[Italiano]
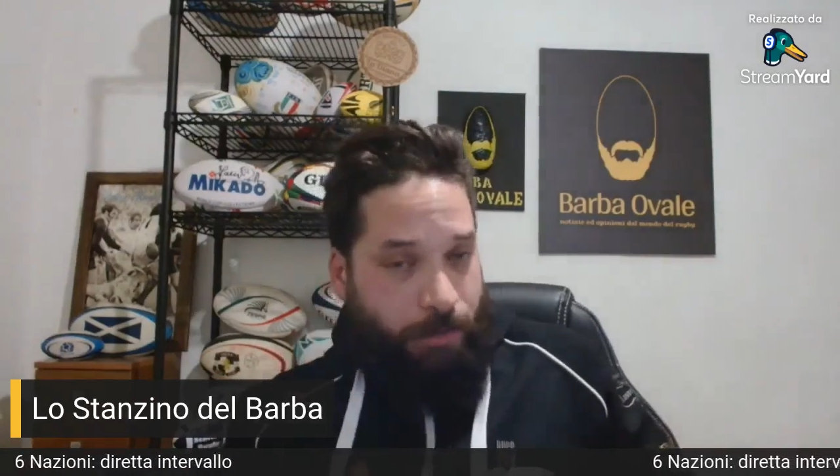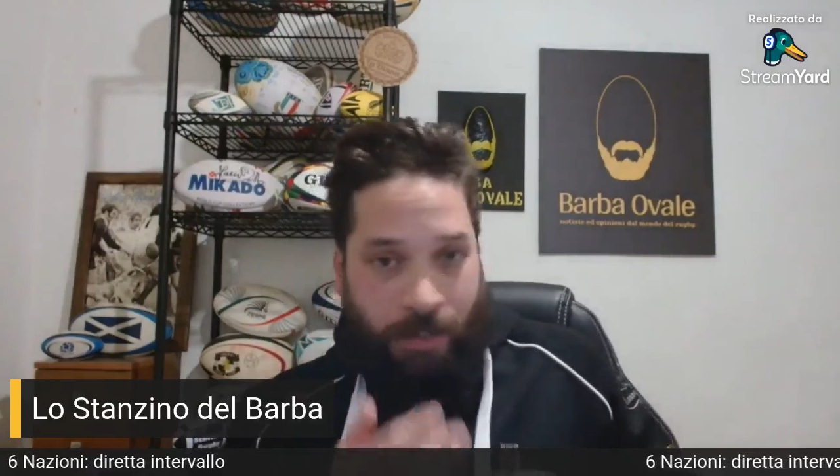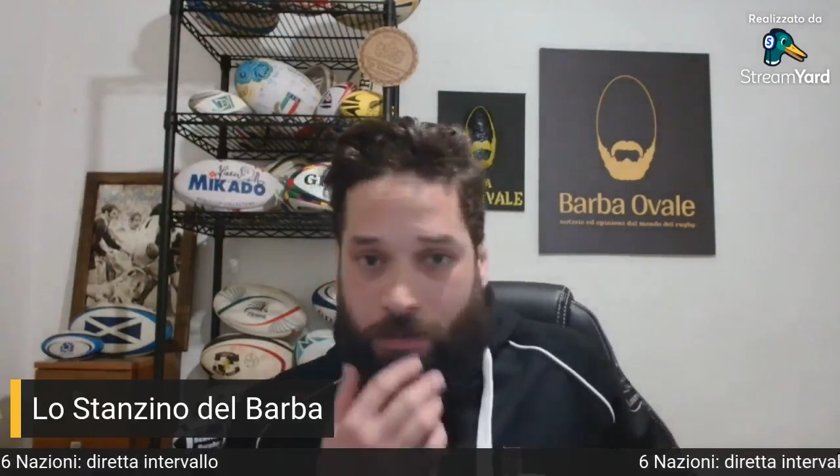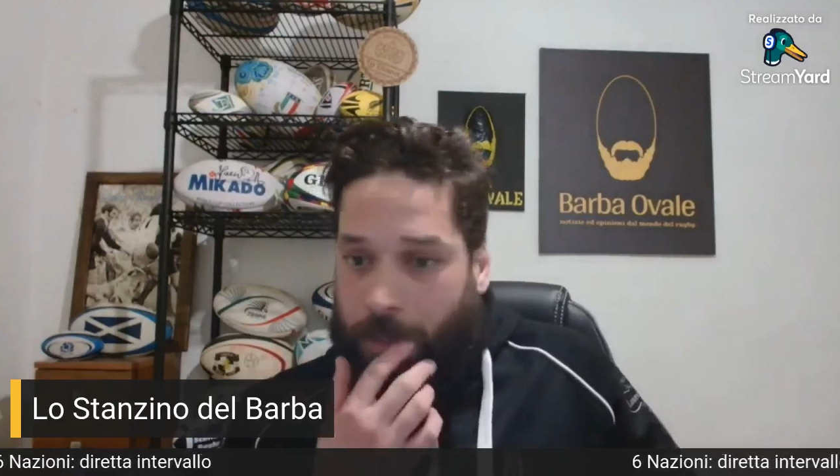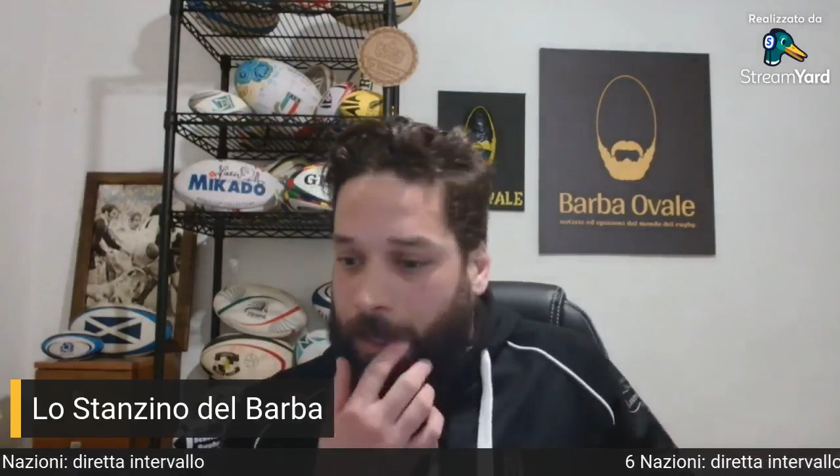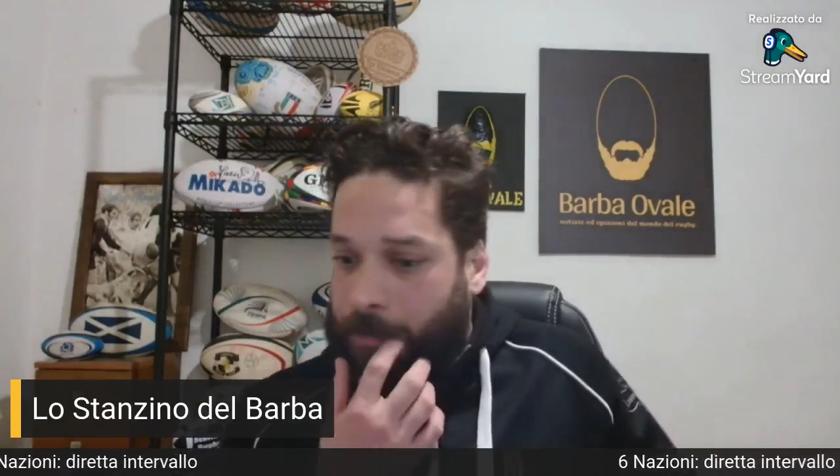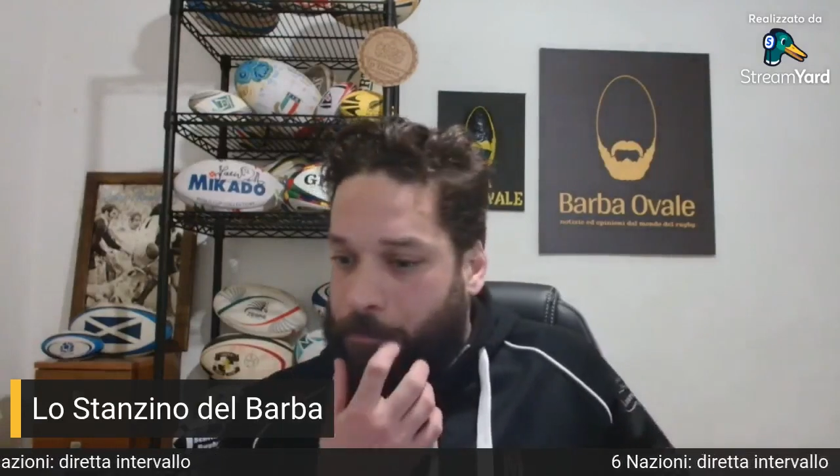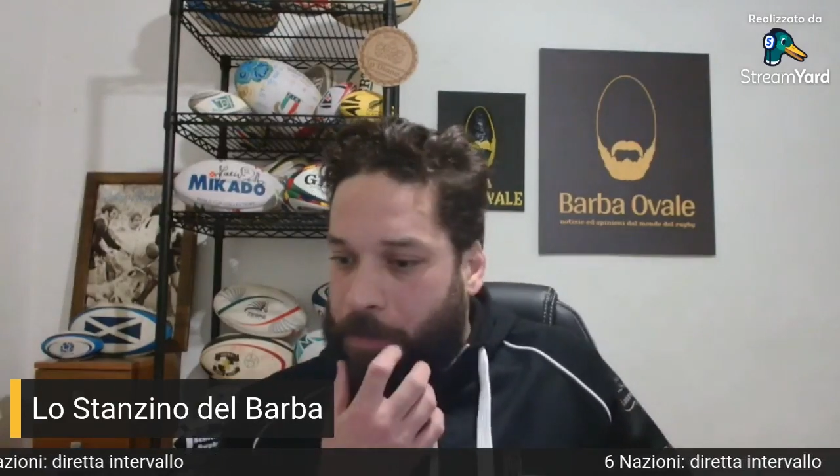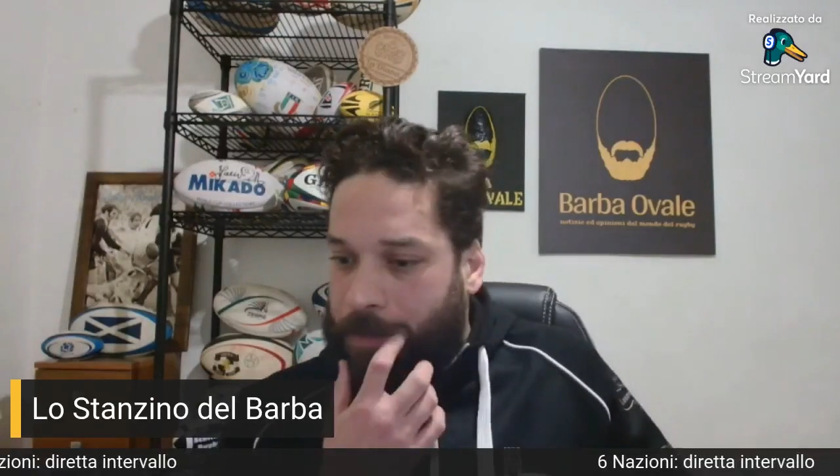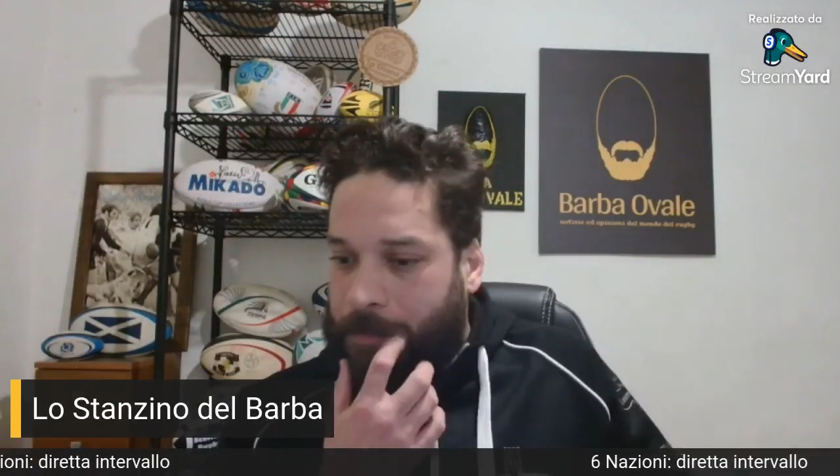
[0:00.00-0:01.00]
bello di
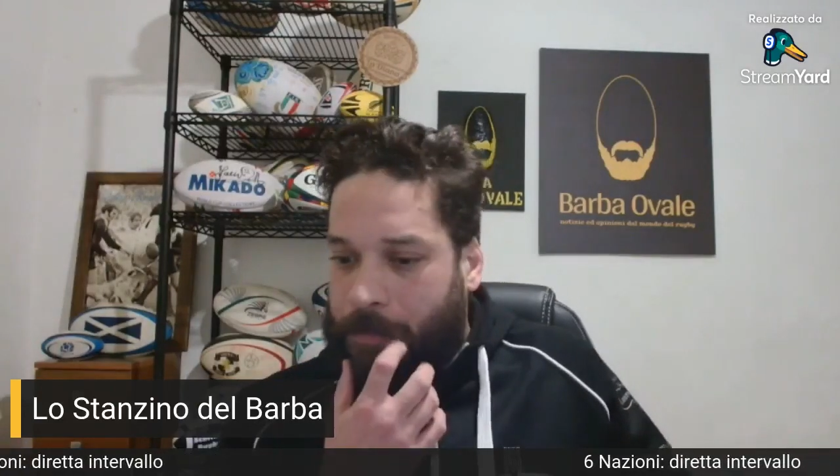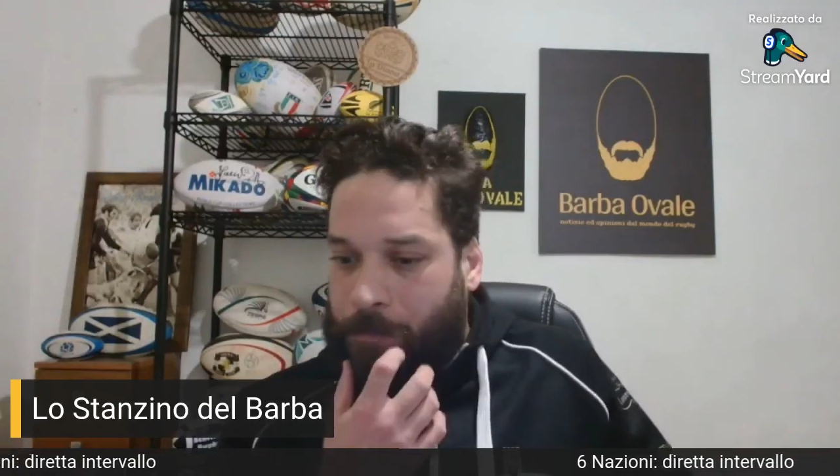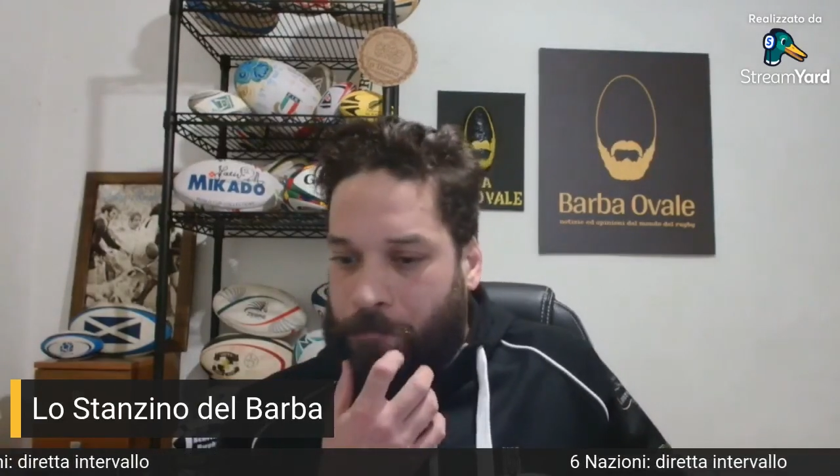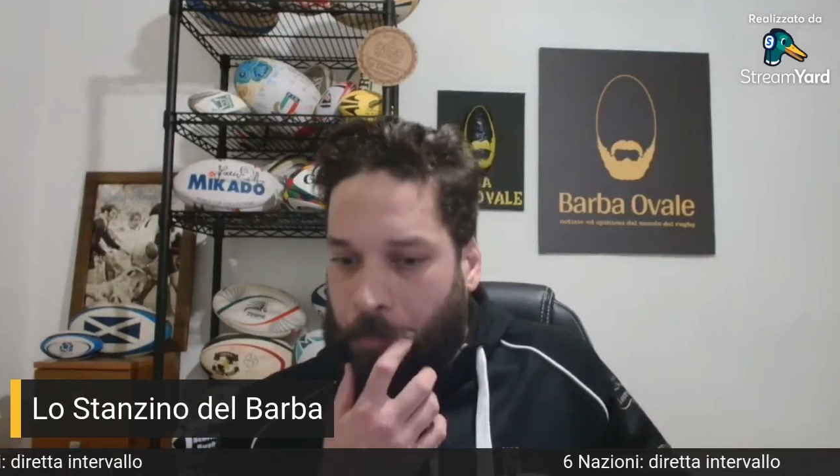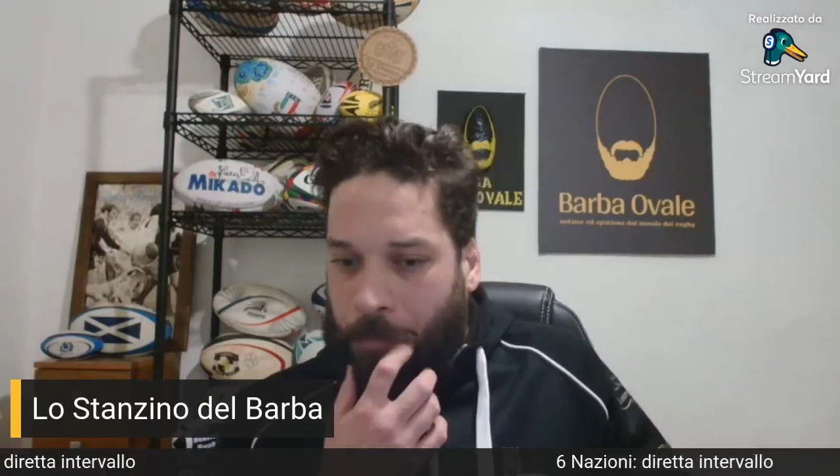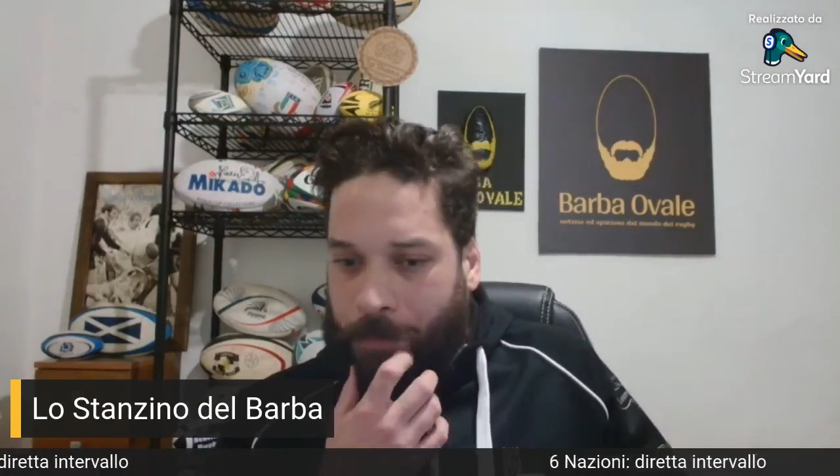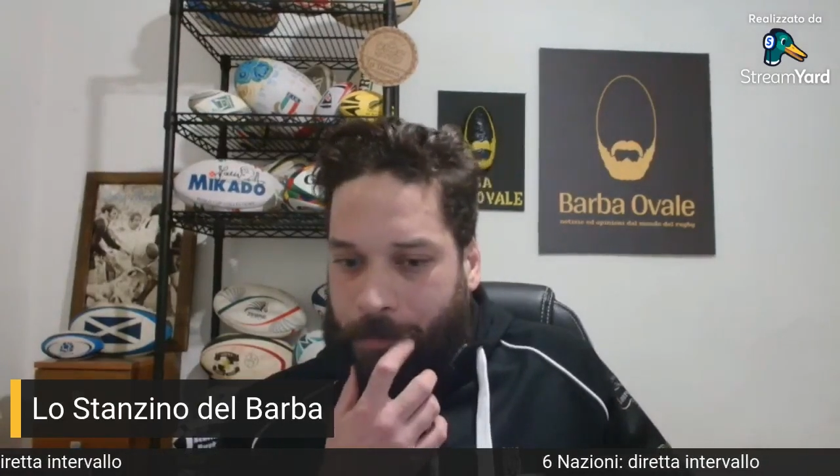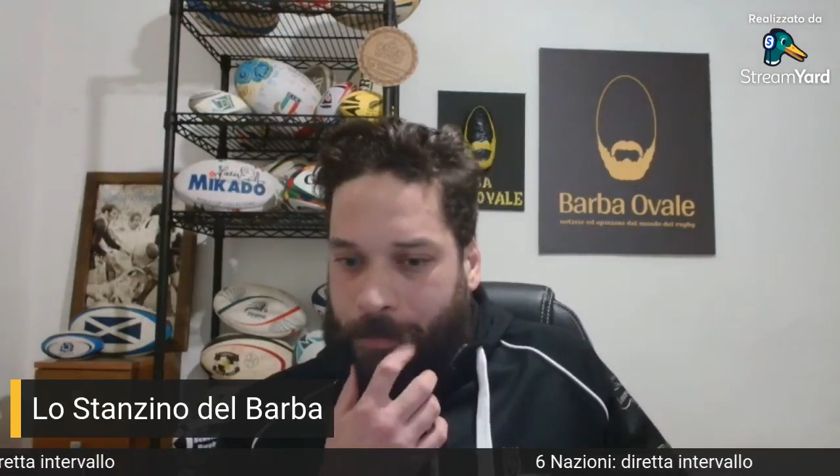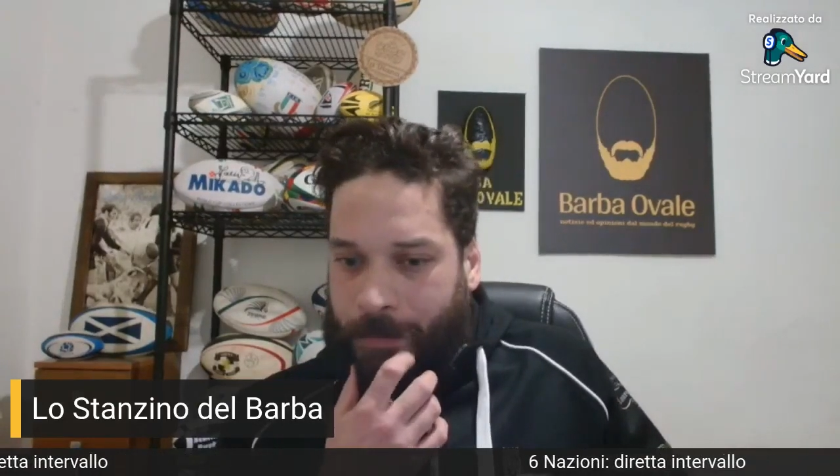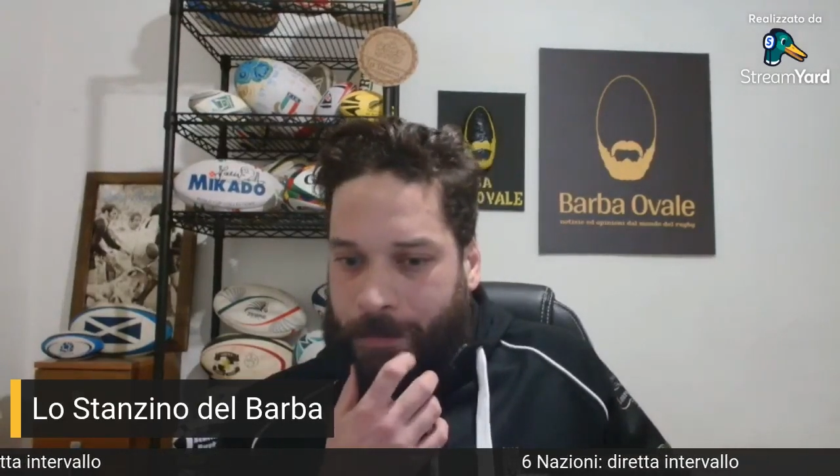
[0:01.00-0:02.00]
Cuthbert che
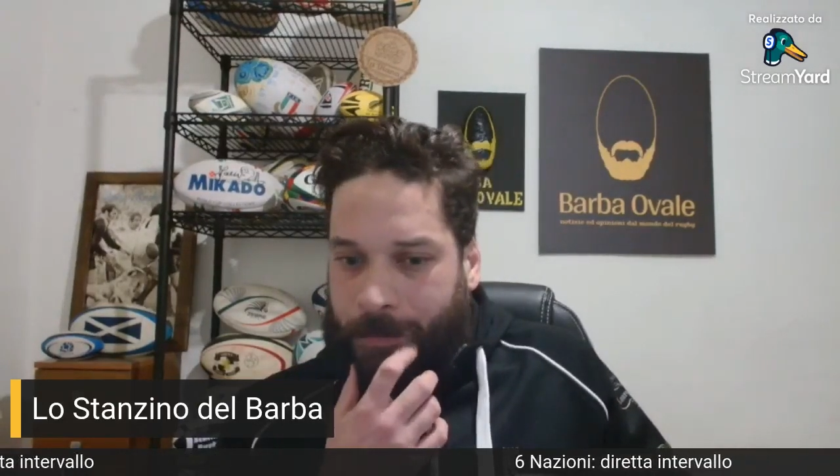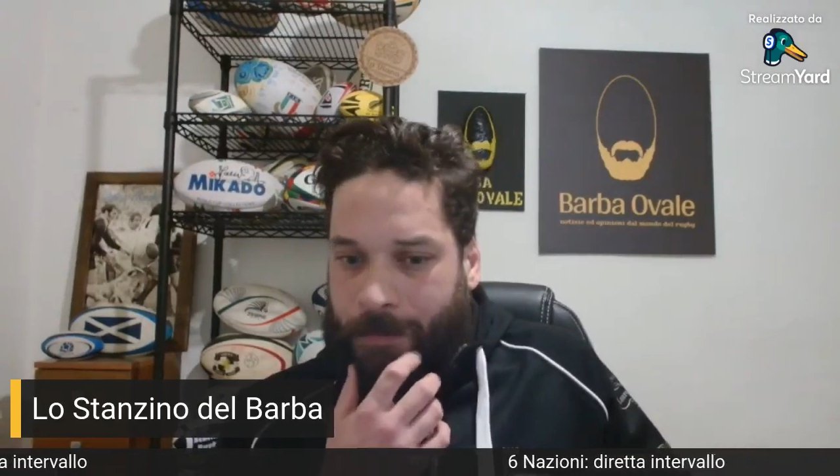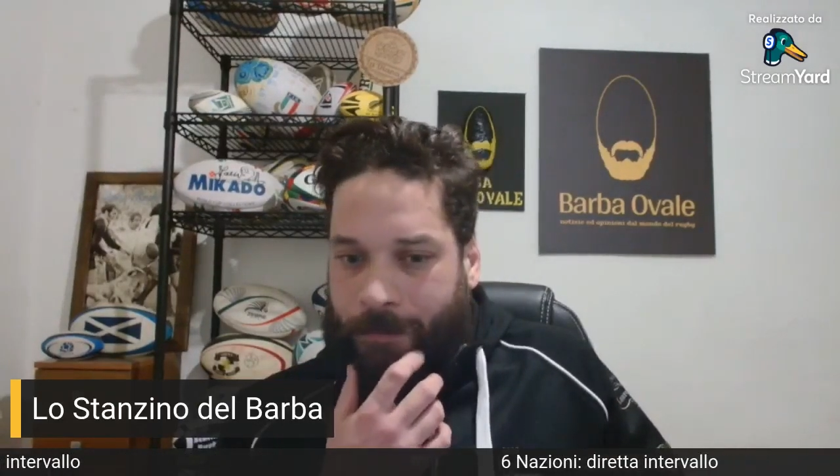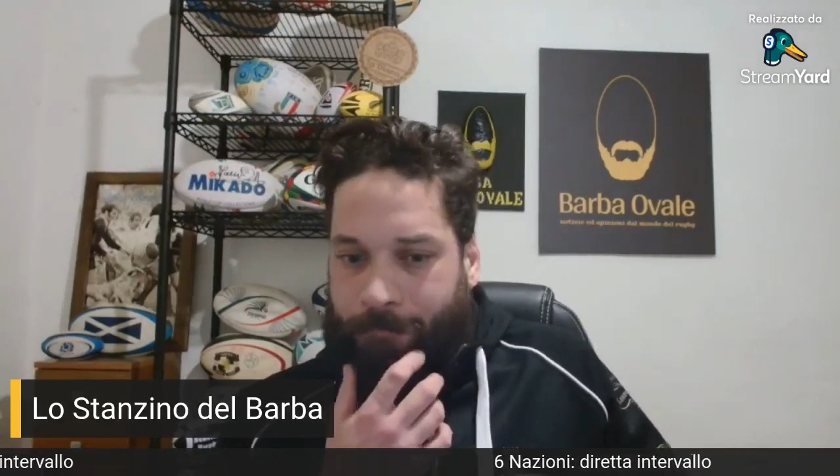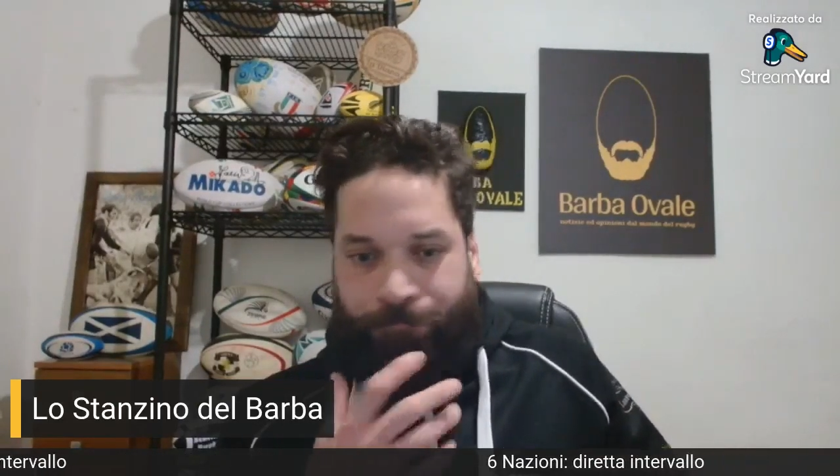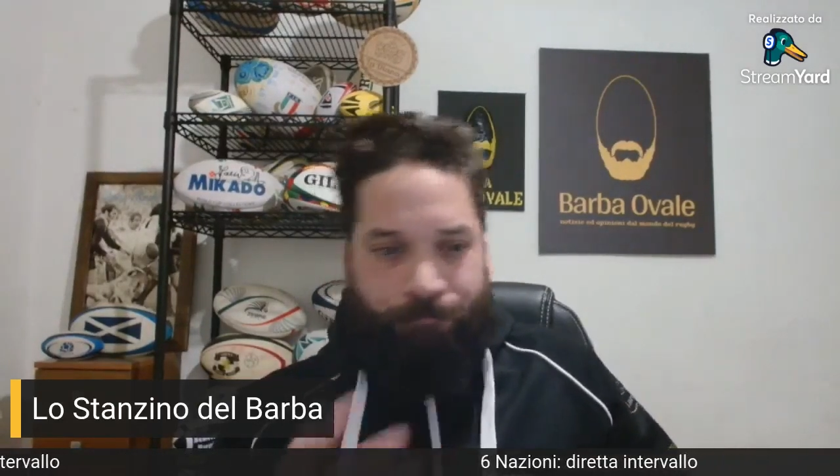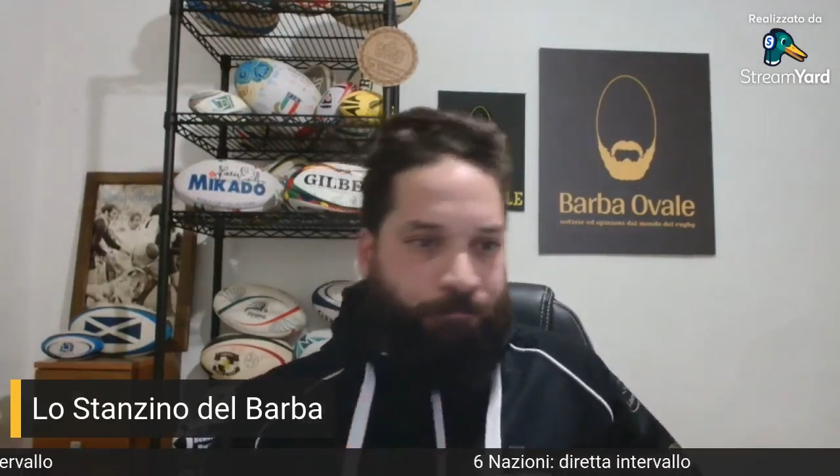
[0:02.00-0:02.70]
poi eh,